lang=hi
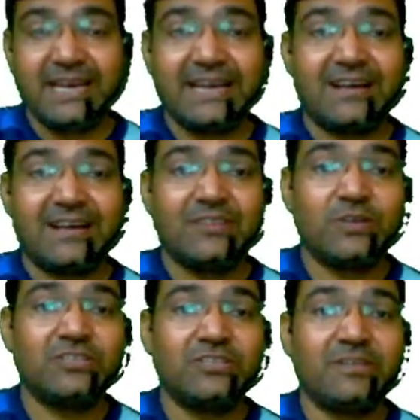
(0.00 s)
आएगा तो
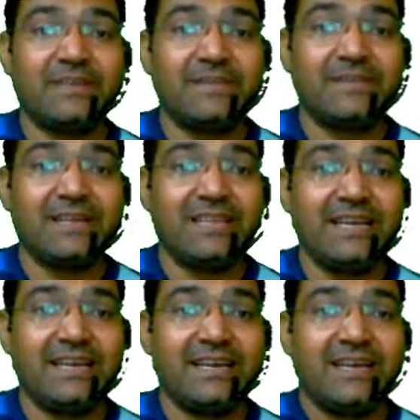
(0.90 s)
आंसर हम क्या बना देंगे